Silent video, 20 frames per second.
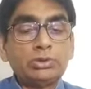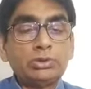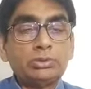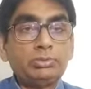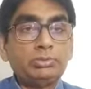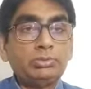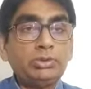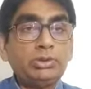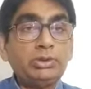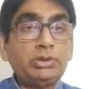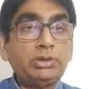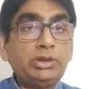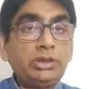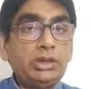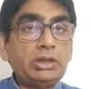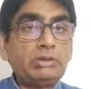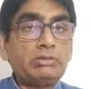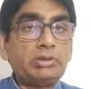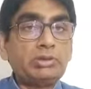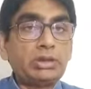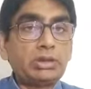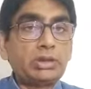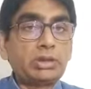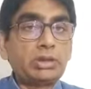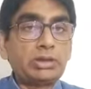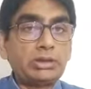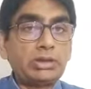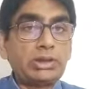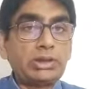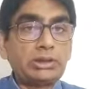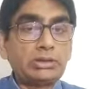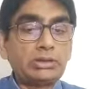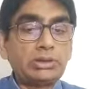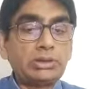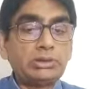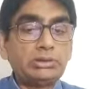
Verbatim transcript: ये दीनावर का शहर था